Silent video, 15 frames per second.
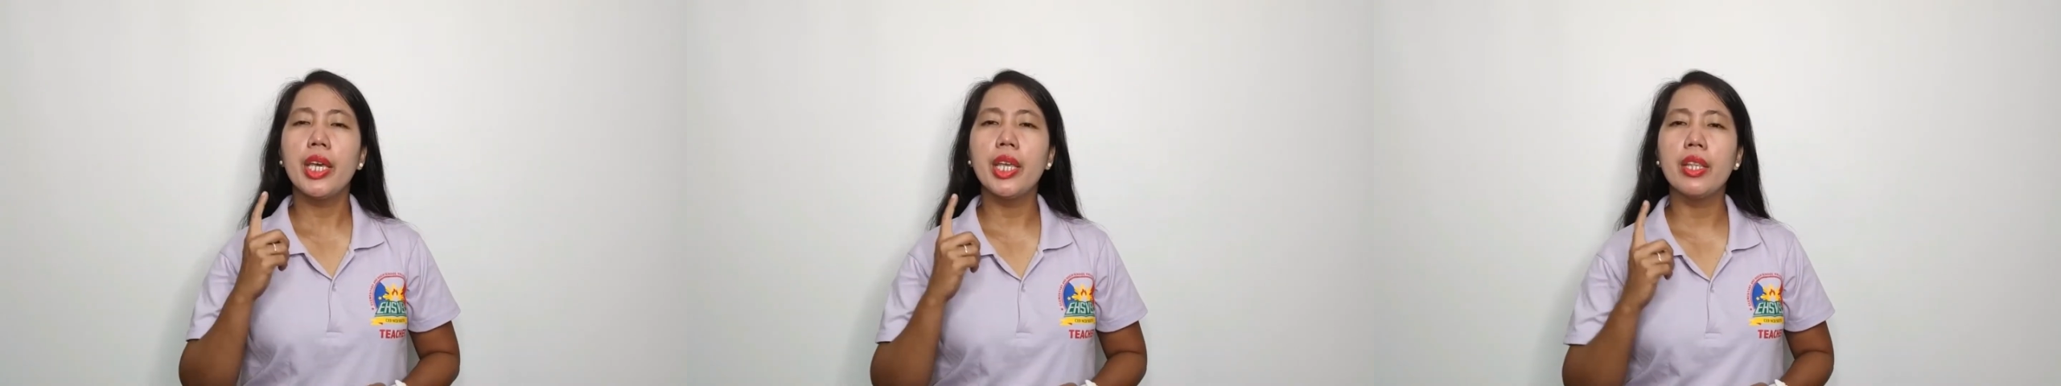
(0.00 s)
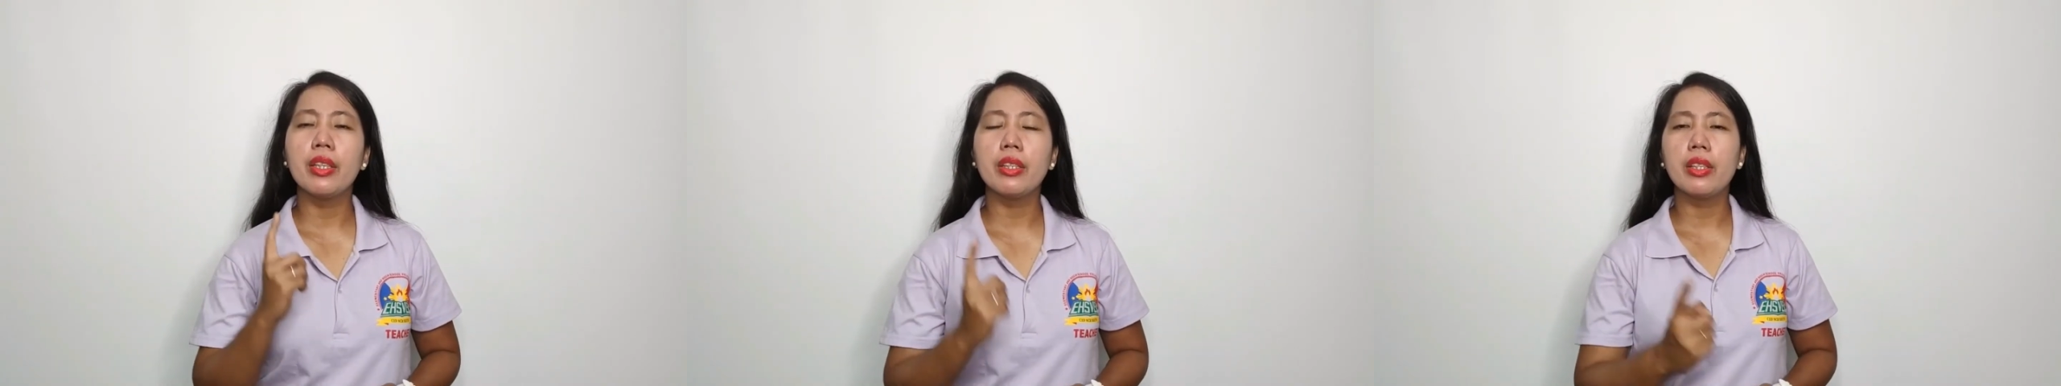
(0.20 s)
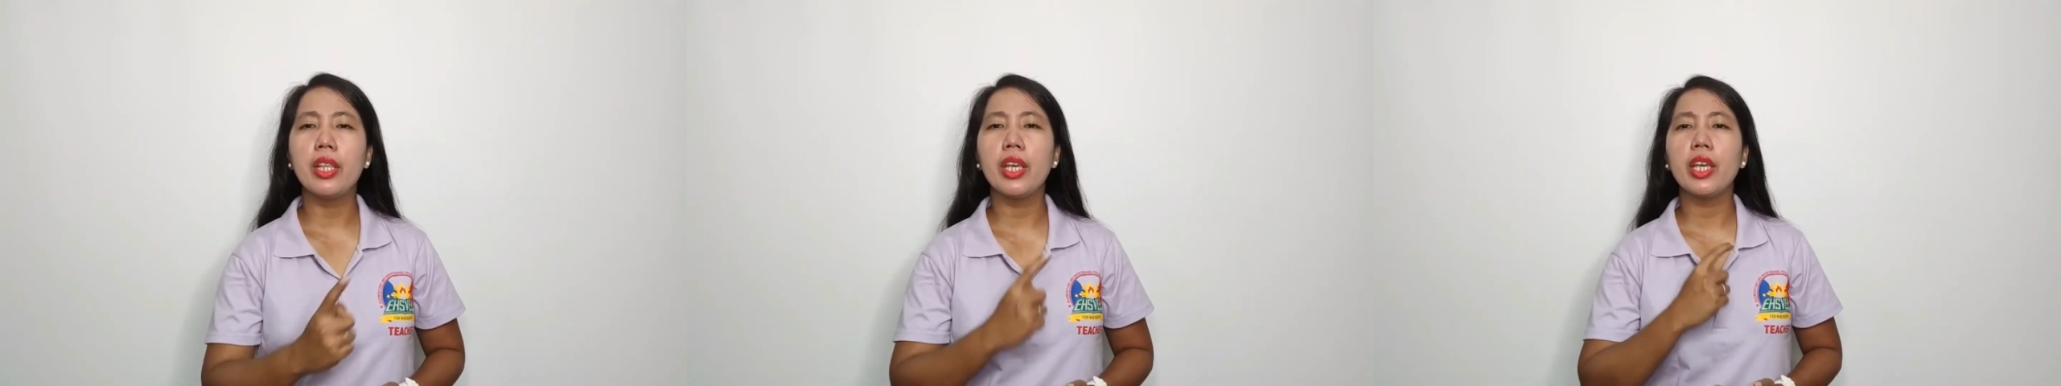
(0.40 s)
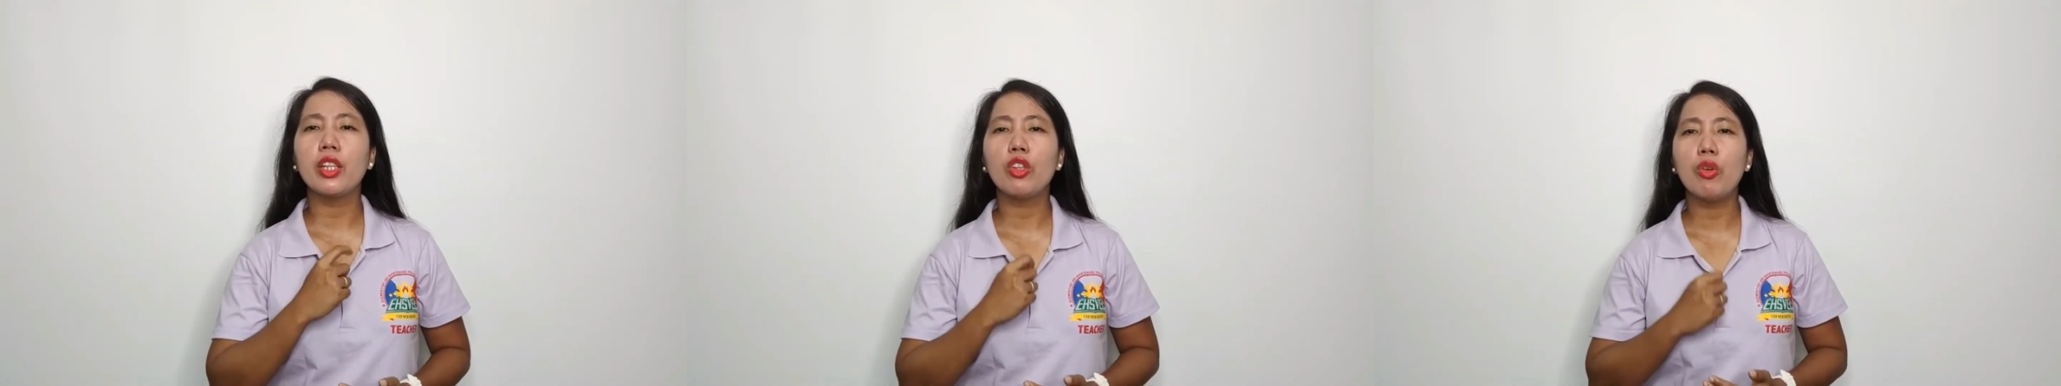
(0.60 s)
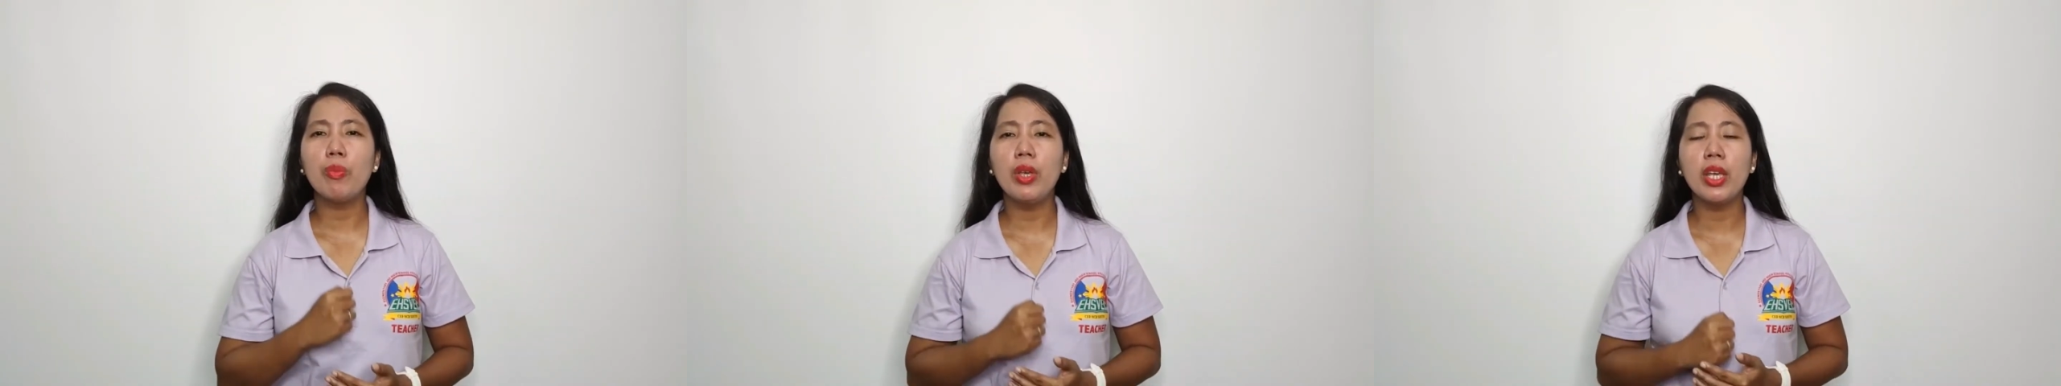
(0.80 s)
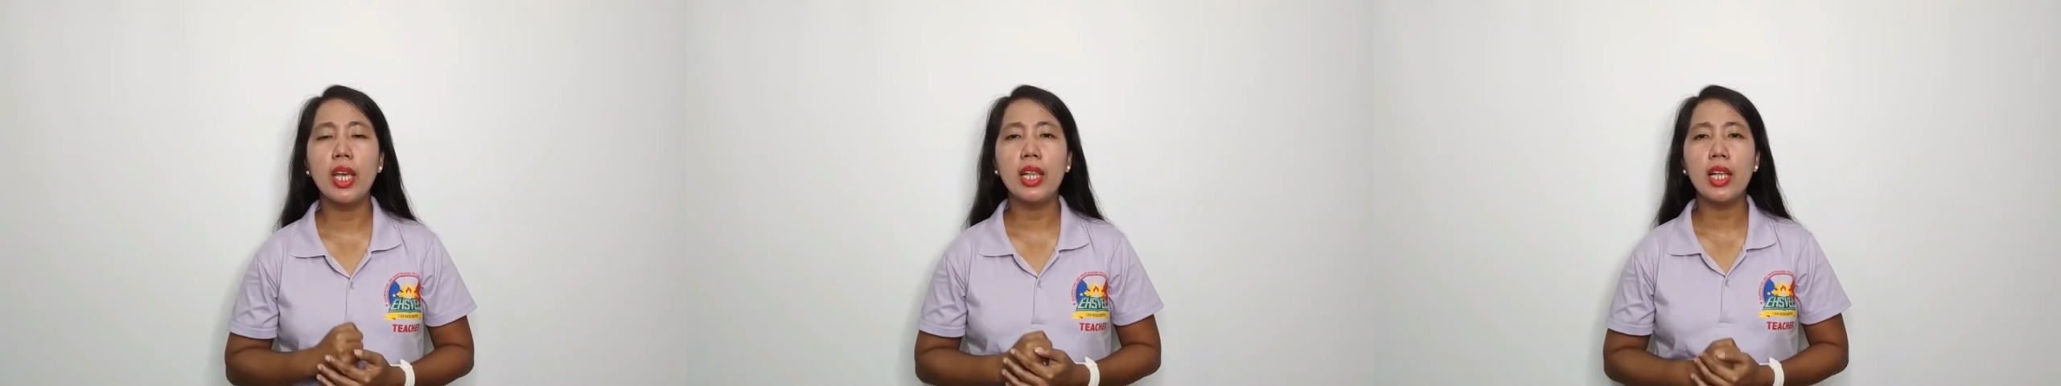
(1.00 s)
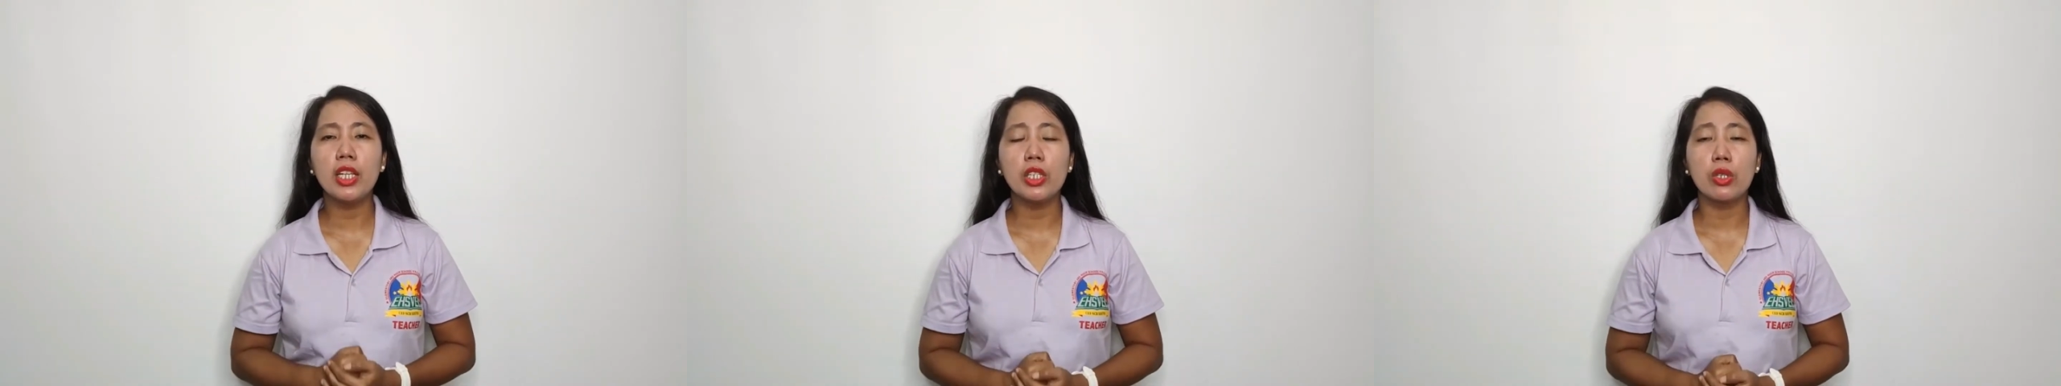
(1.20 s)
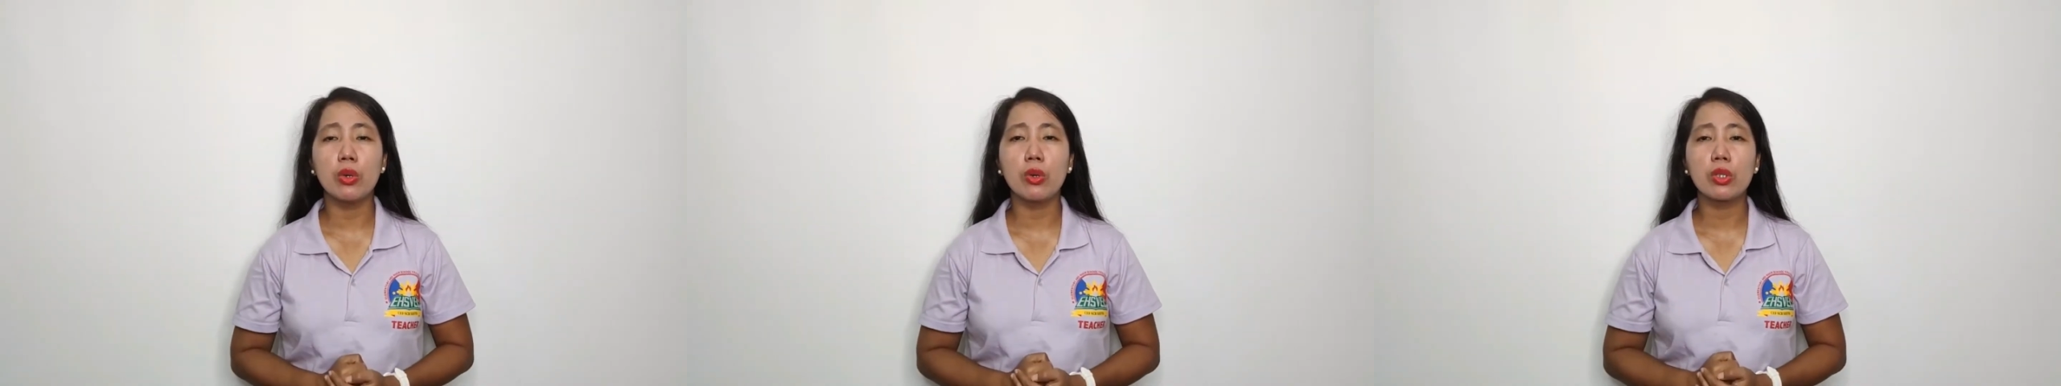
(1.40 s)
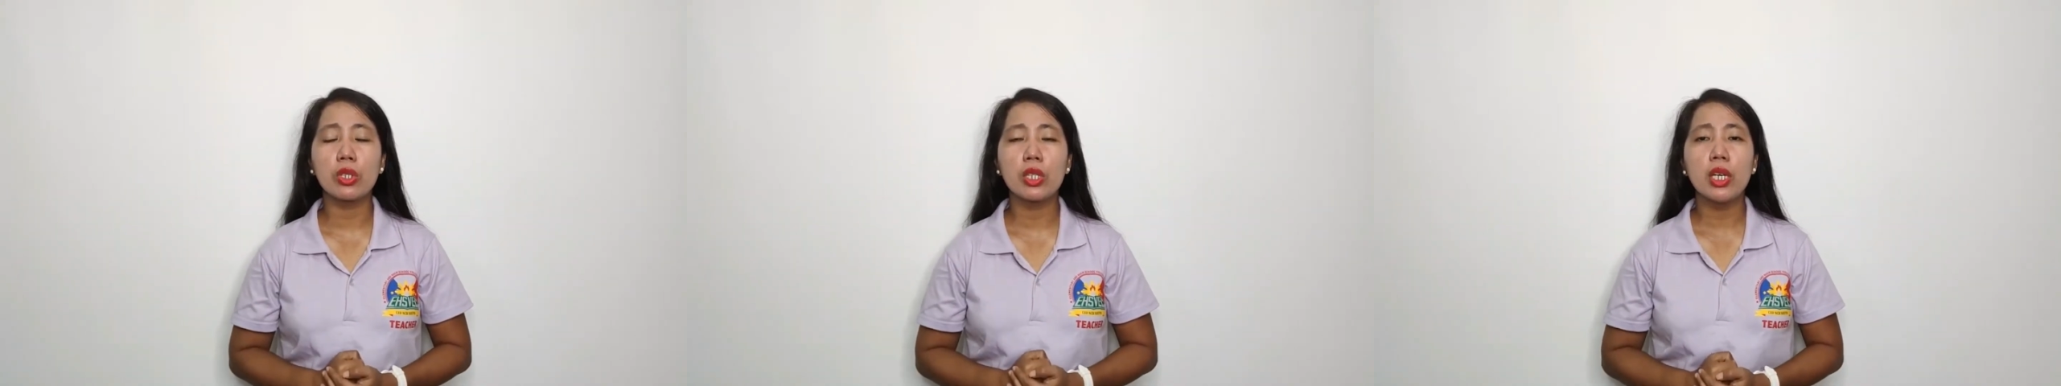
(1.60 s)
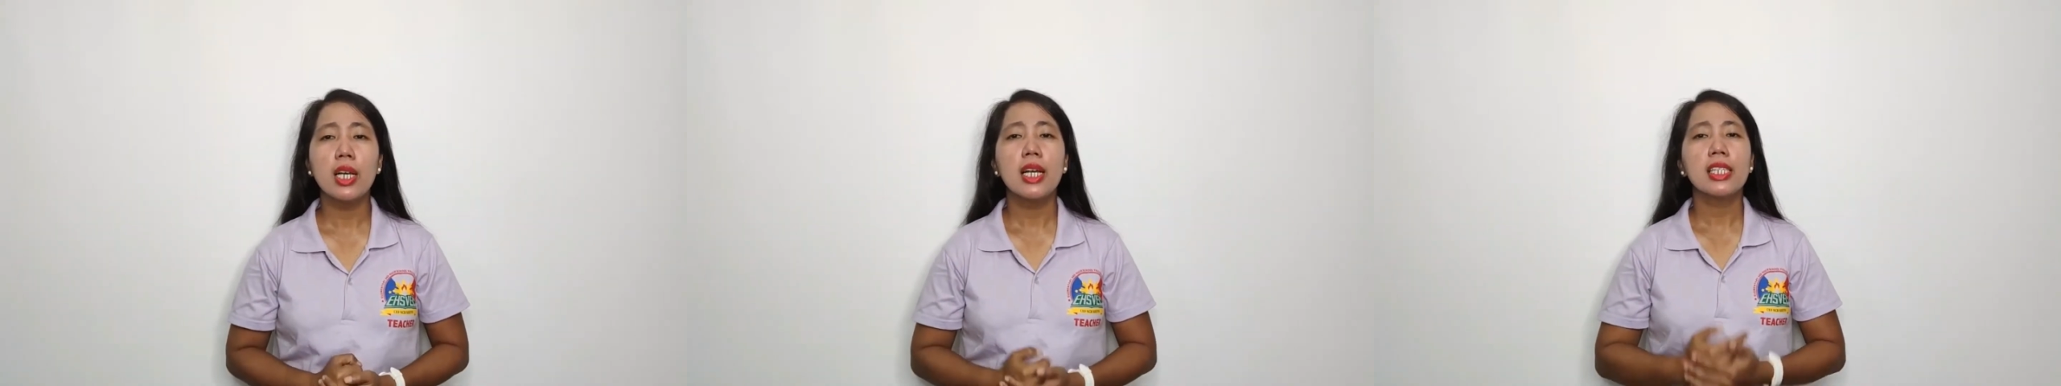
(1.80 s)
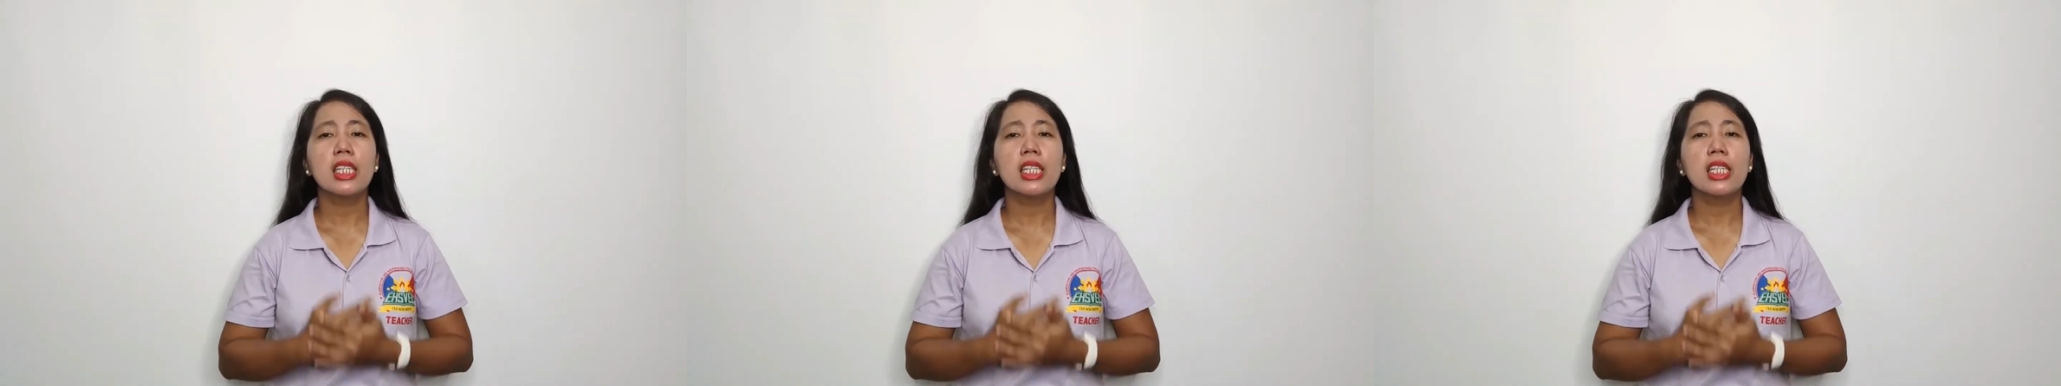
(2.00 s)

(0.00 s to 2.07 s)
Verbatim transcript: hindi tumigil ang Diyos